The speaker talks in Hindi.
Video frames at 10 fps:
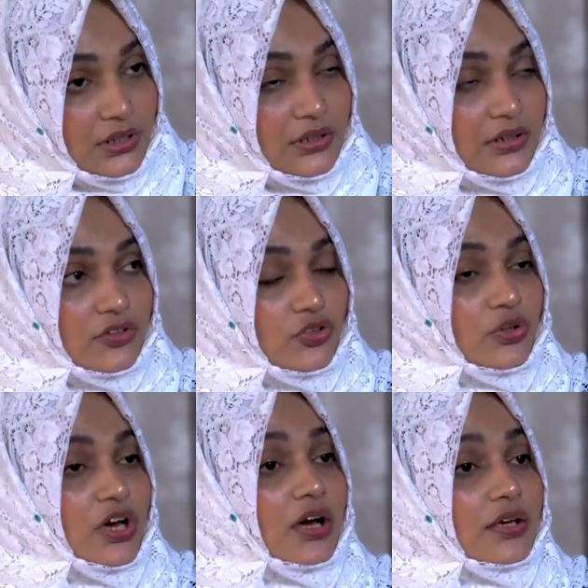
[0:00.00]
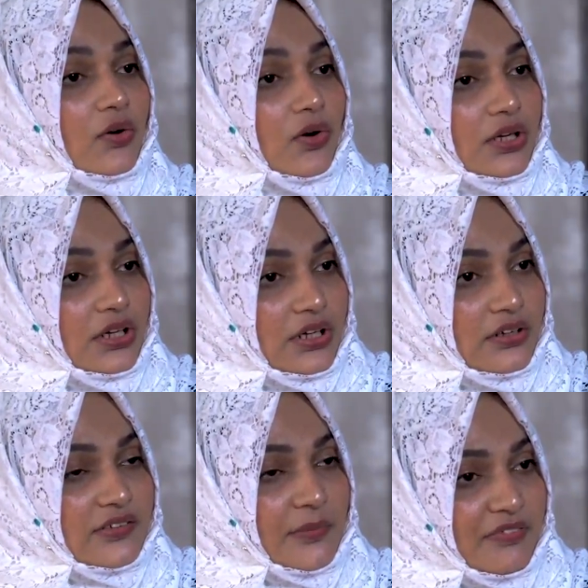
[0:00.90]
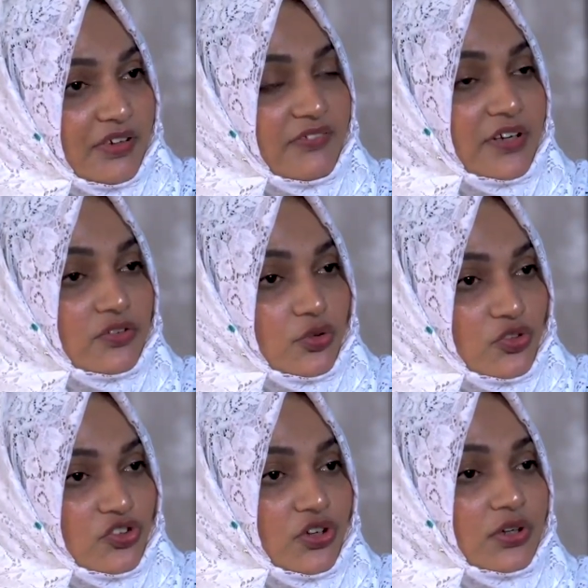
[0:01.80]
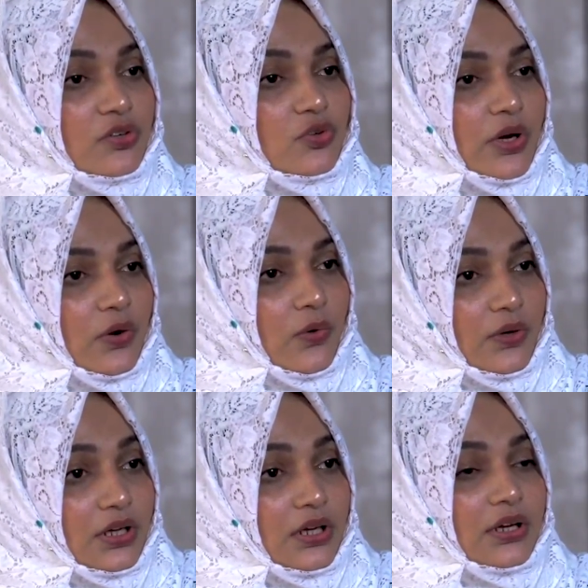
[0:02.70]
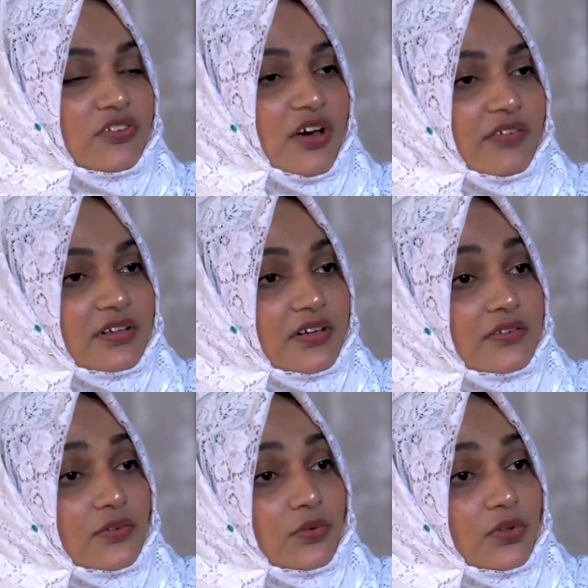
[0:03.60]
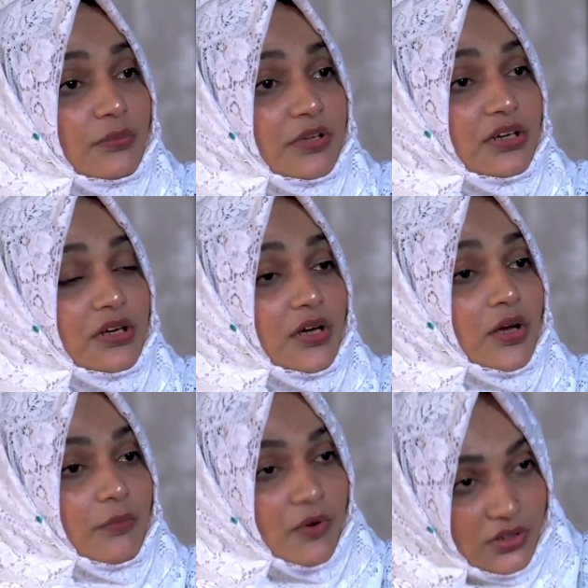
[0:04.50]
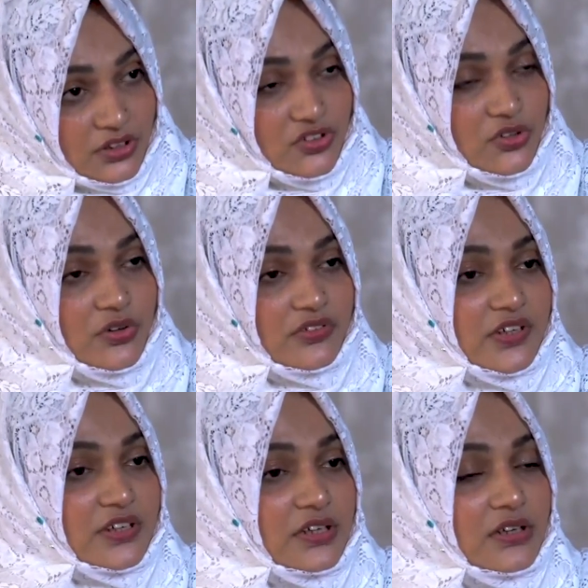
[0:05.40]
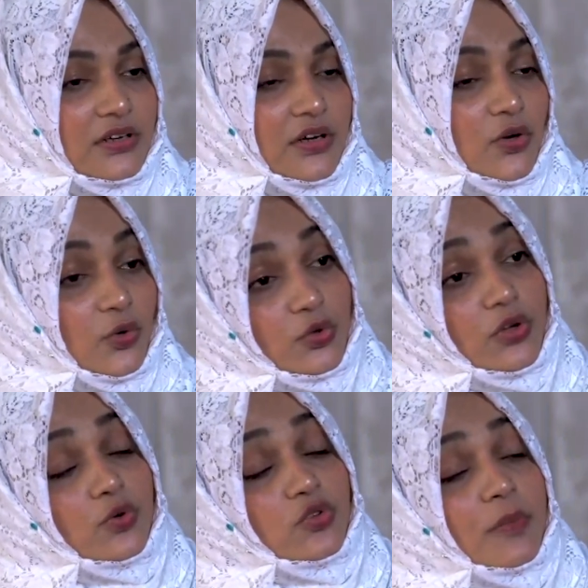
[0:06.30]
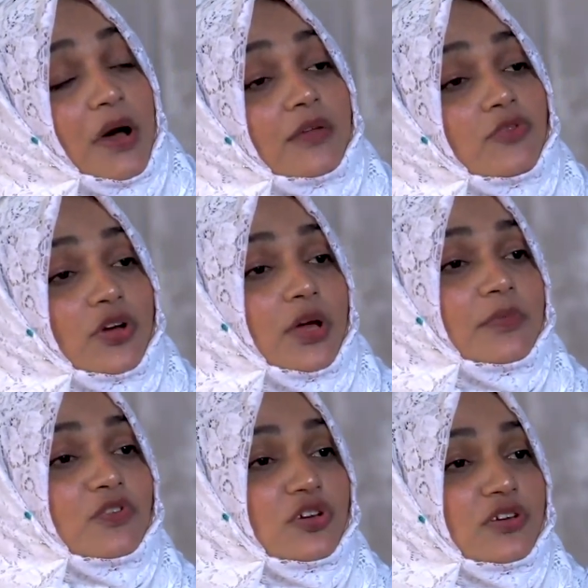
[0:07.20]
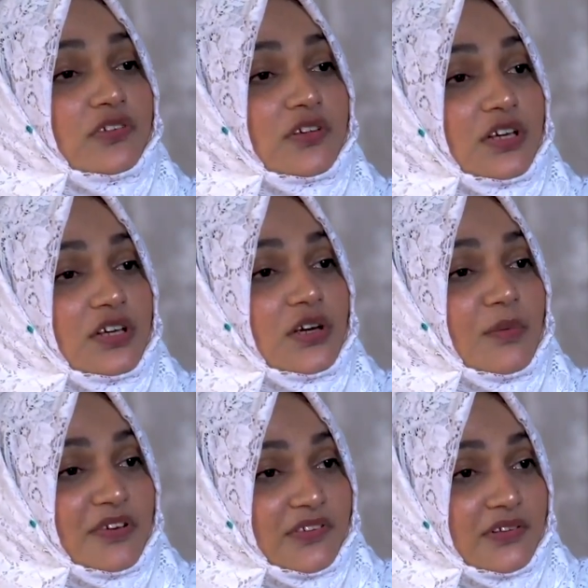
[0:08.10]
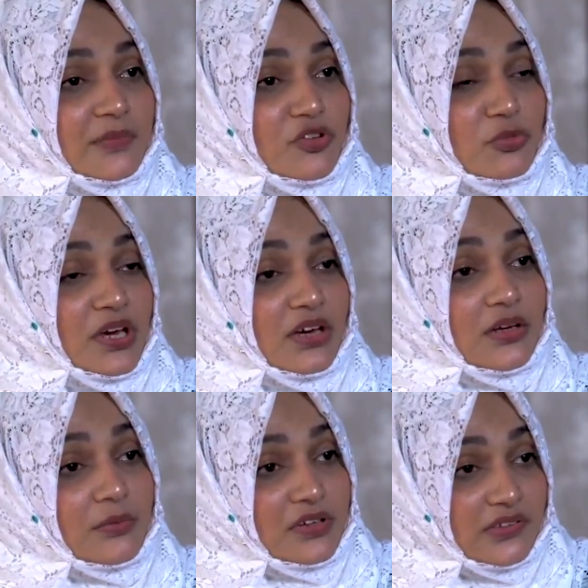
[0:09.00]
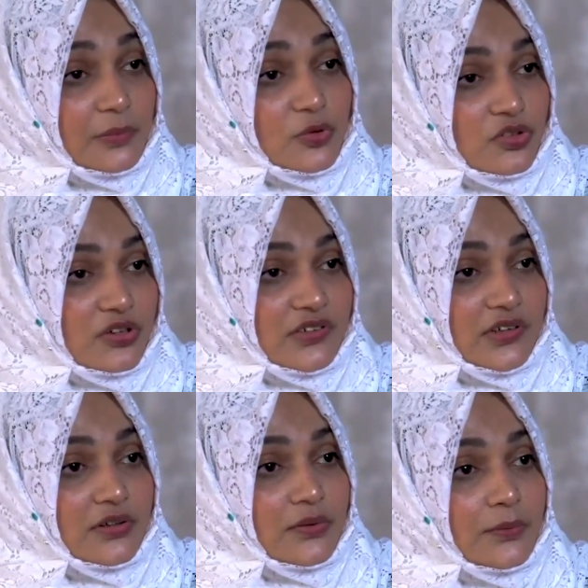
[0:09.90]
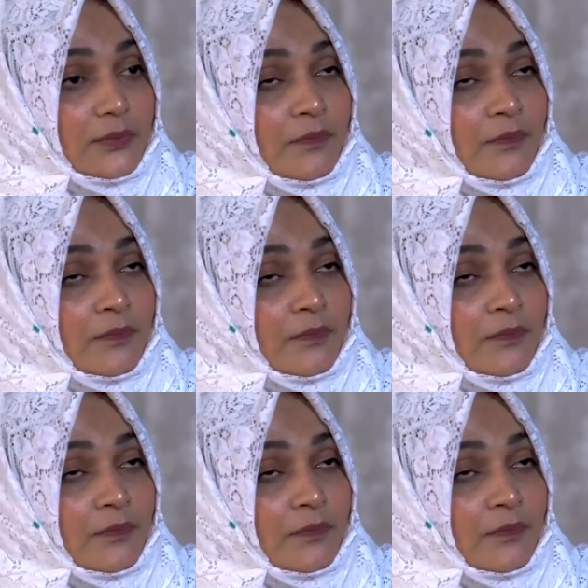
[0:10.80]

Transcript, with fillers: जो यहाँ के ऑनर हैं डिसेबल वेलफेयर एसोसिएशन के जो ऑनर हैं जावेद रईस उन्होंने मेरी बहुत अच्छी काउंसलिंग की उन उसके बाद जो है मुझे ज़िंदगी का मकसद समझ में आया कि मैं सब कुछ कर सकती हूँ